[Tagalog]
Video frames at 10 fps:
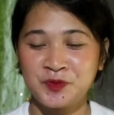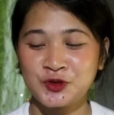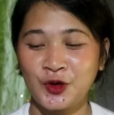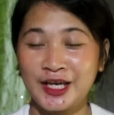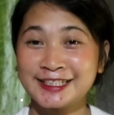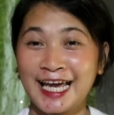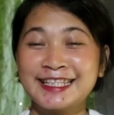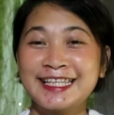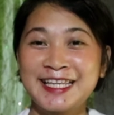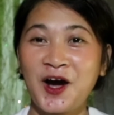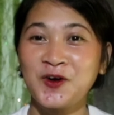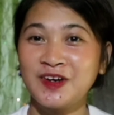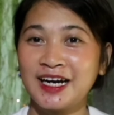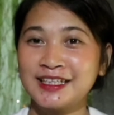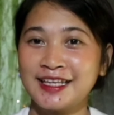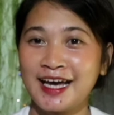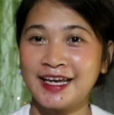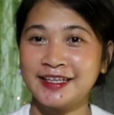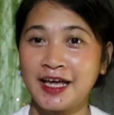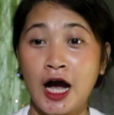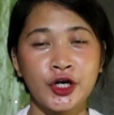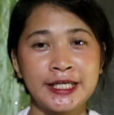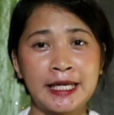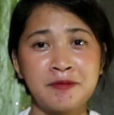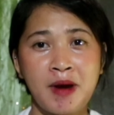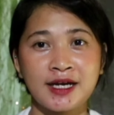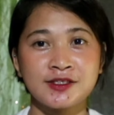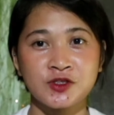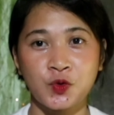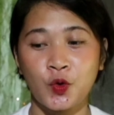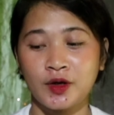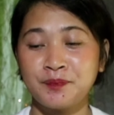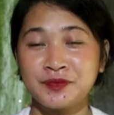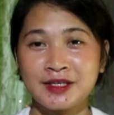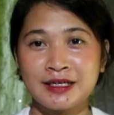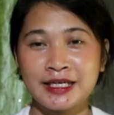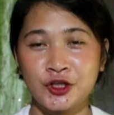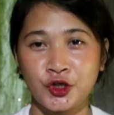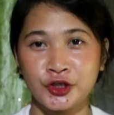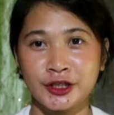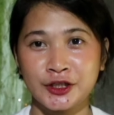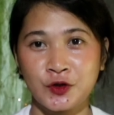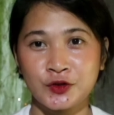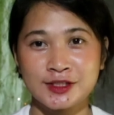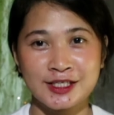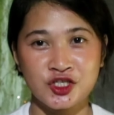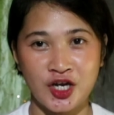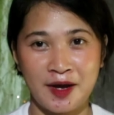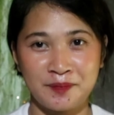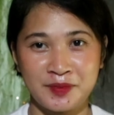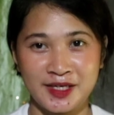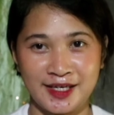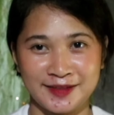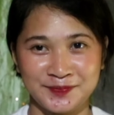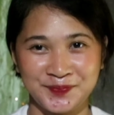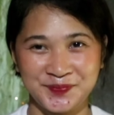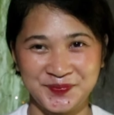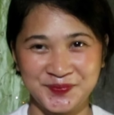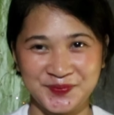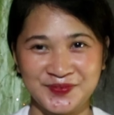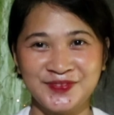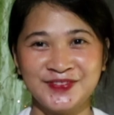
so excited na ako mga dye na in-unbox tong in-order ko sa Shopee. Mm.